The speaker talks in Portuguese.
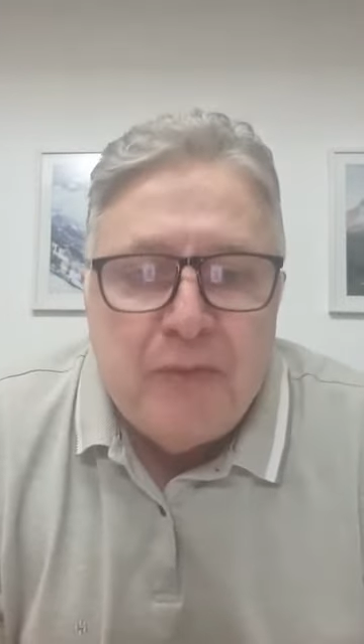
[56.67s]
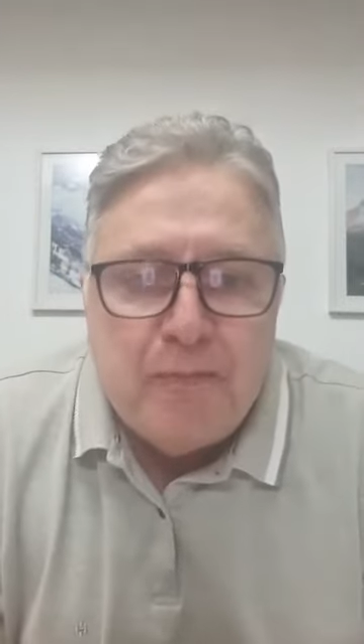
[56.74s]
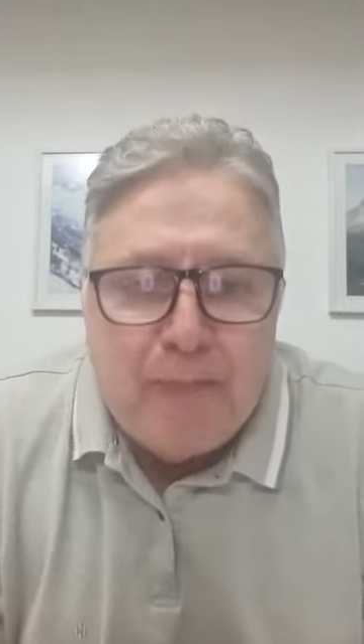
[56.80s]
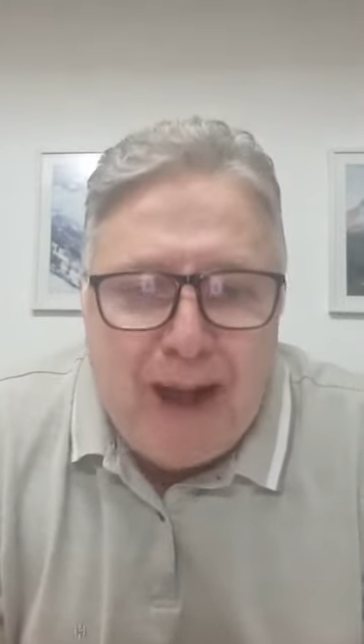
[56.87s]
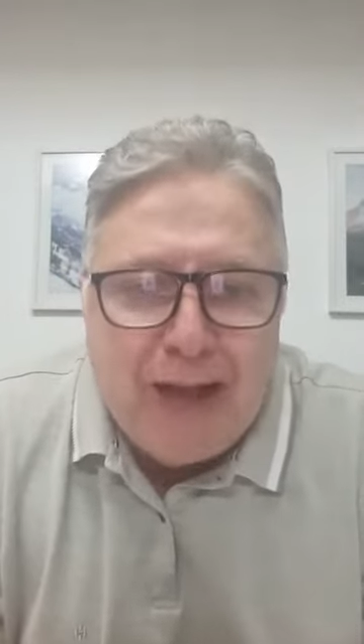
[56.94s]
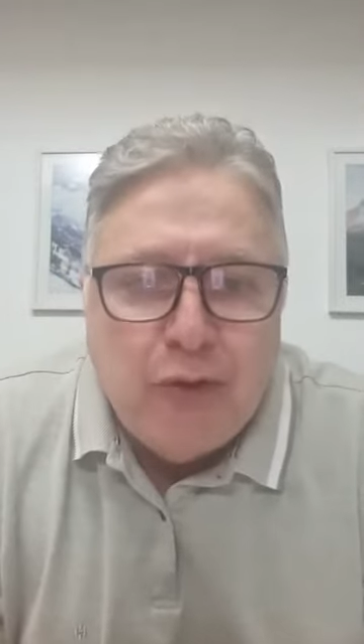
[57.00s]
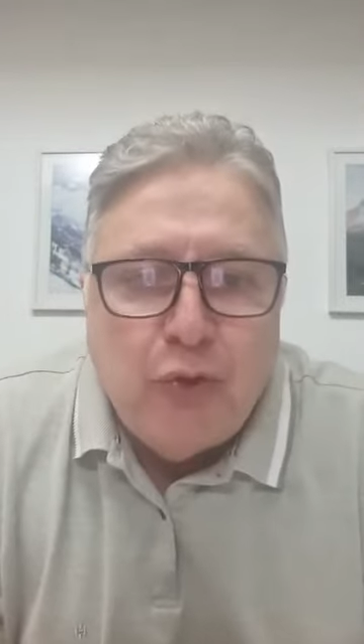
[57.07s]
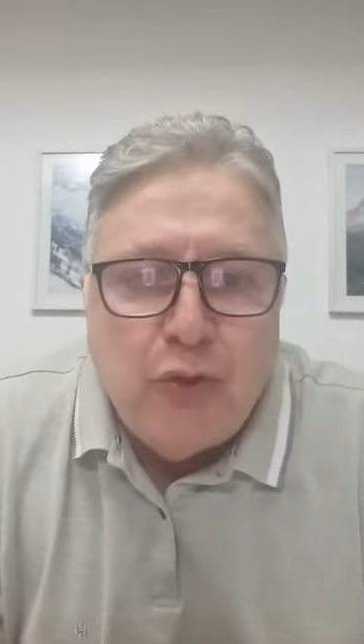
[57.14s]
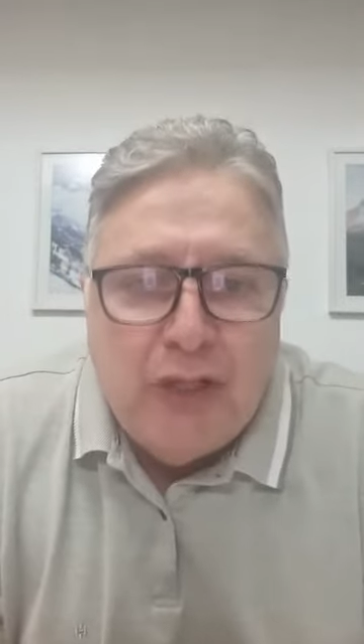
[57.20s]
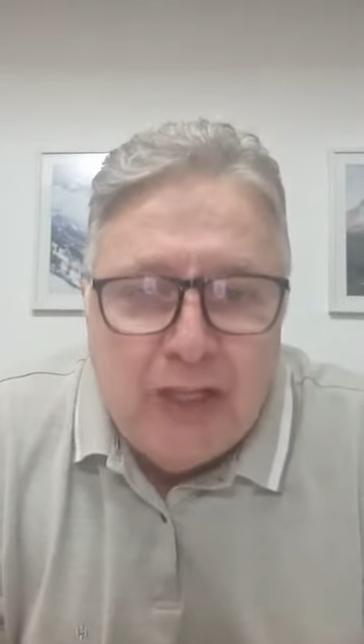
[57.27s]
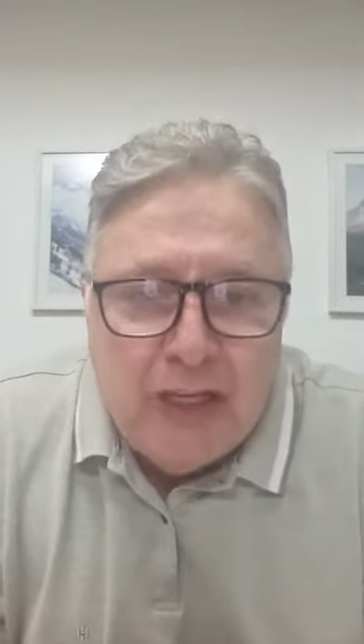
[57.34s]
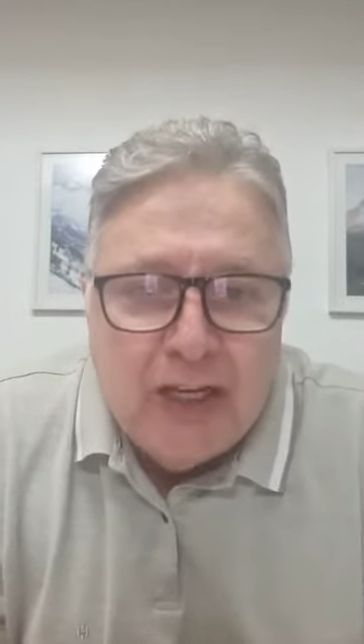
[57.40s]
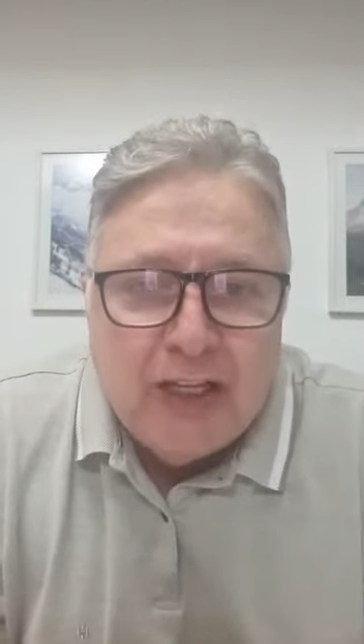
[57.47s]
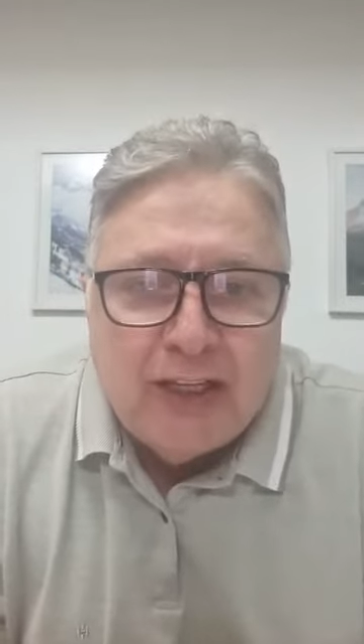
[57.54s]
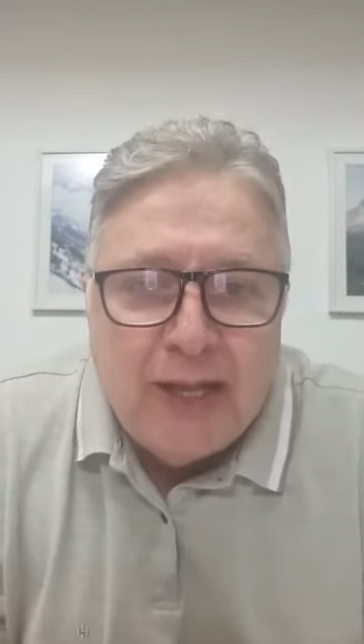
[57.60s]

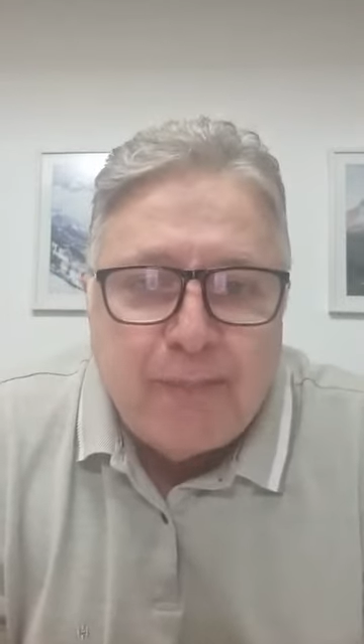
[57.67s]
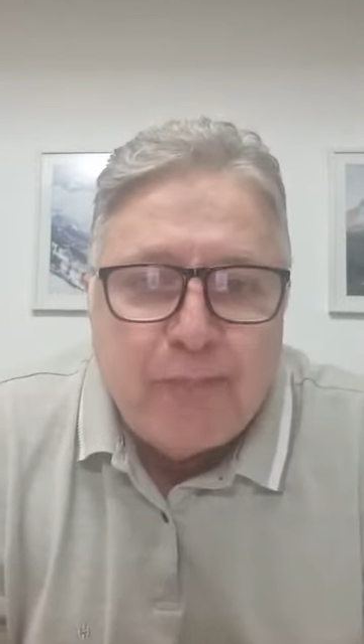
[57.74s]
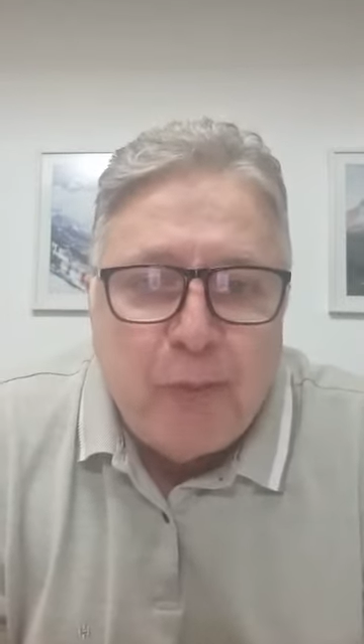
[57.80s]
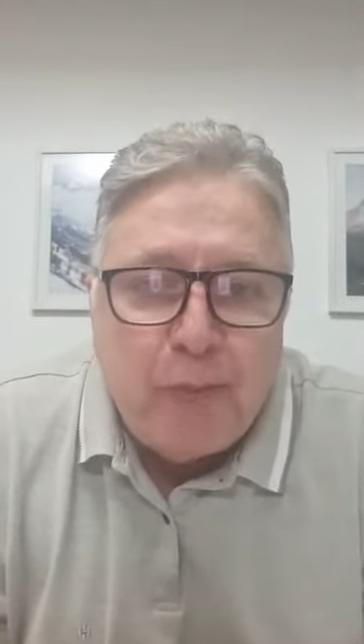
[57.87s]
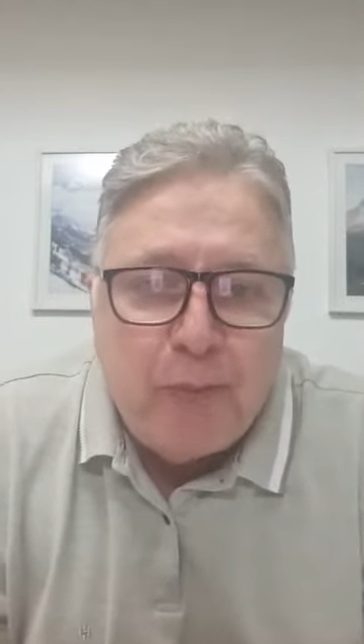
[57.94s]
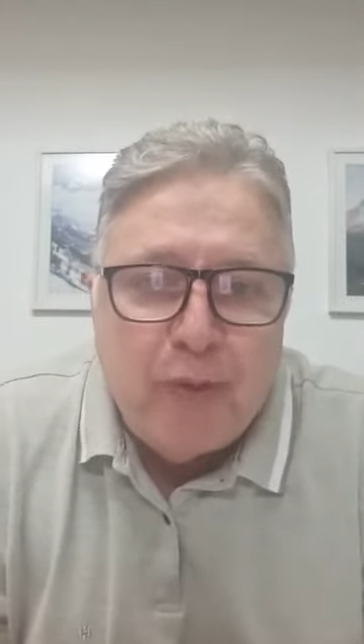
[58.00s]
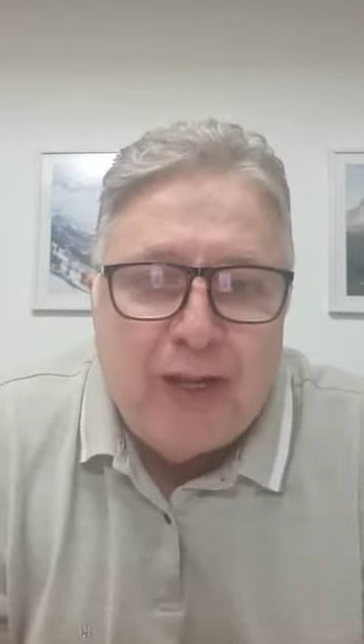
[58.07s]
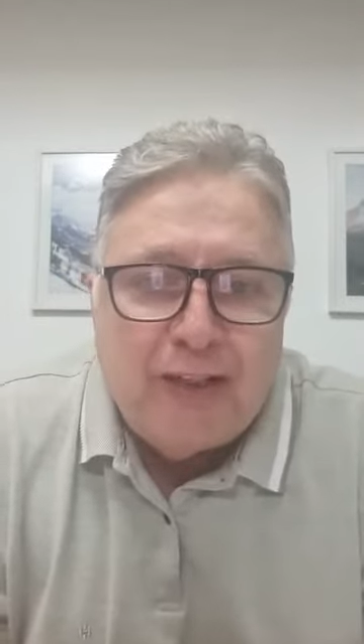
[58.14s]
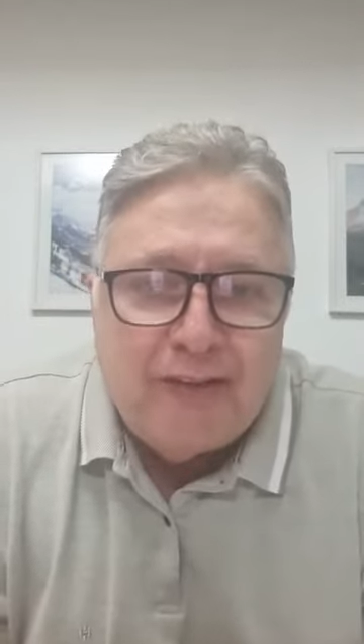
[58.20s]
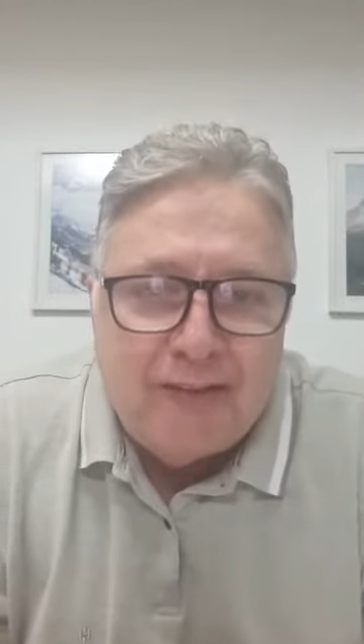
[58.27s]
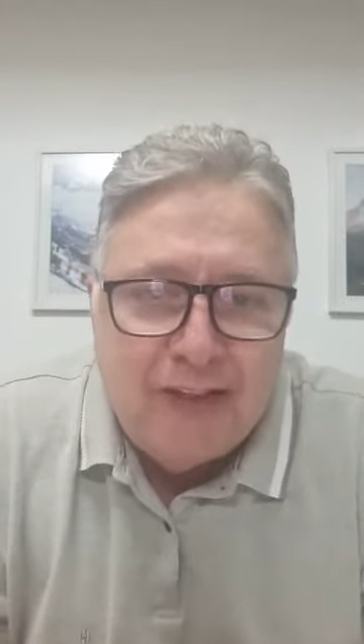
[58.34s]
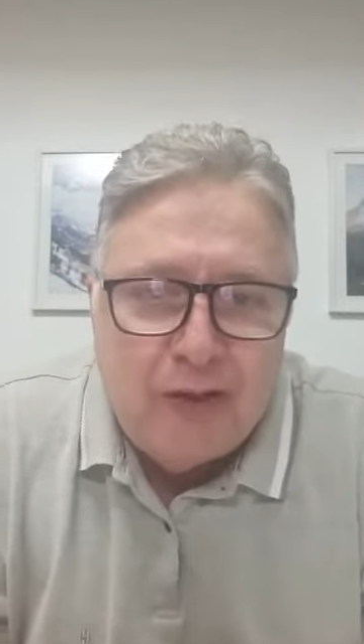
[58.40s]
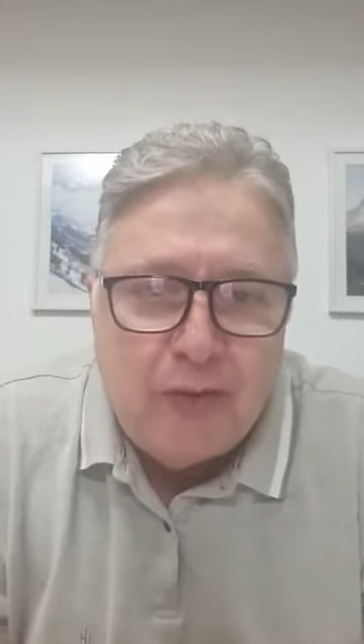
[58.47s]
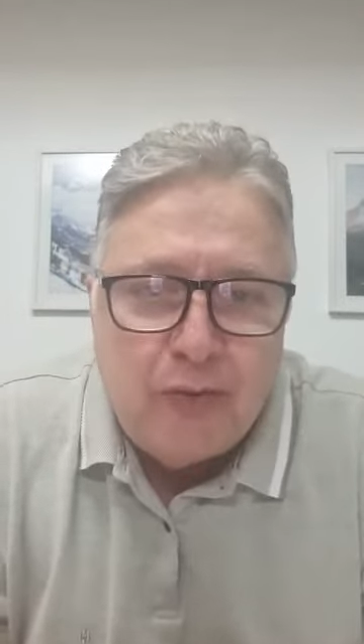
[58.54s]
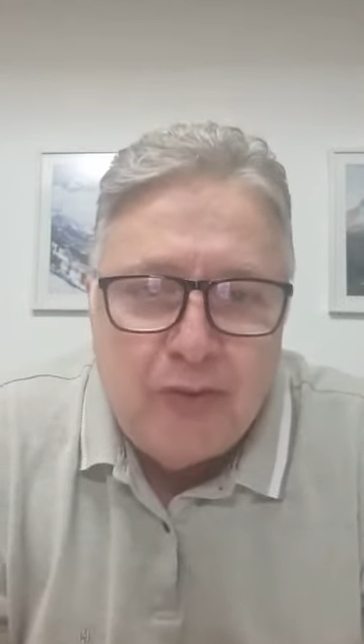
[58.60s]
maioria da
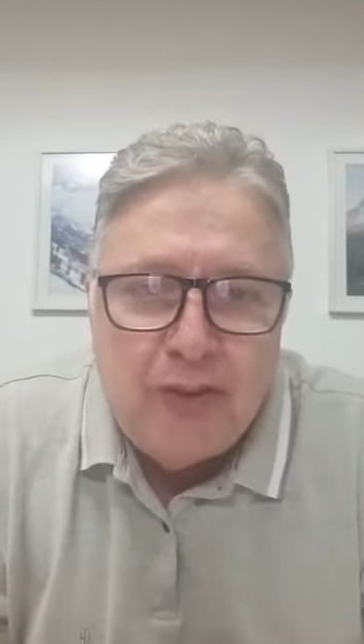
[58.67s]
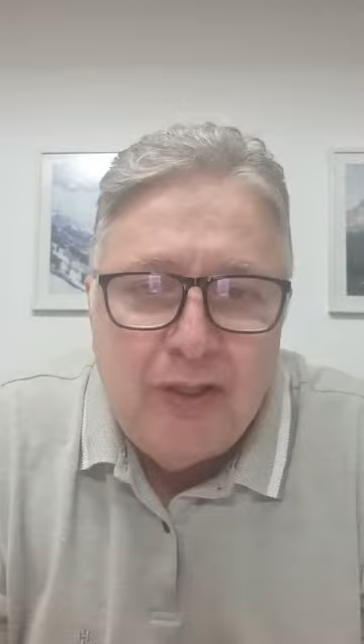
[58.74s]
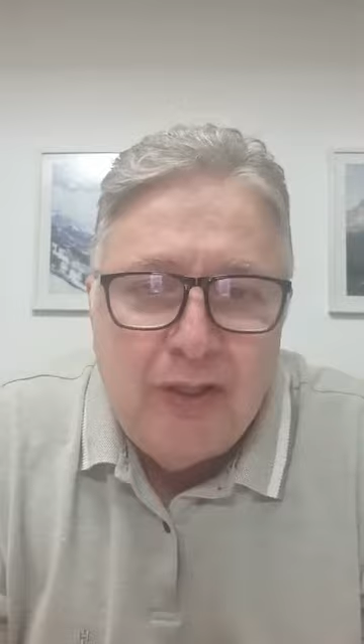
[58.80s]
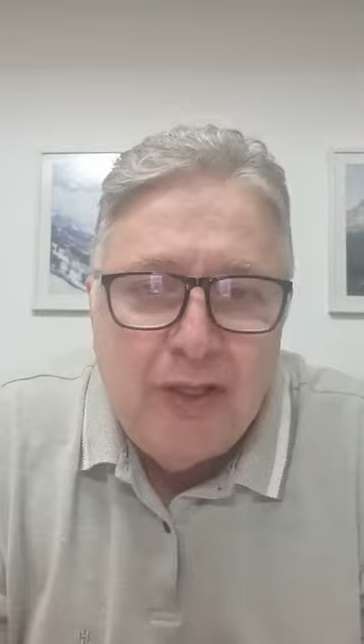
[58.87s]
população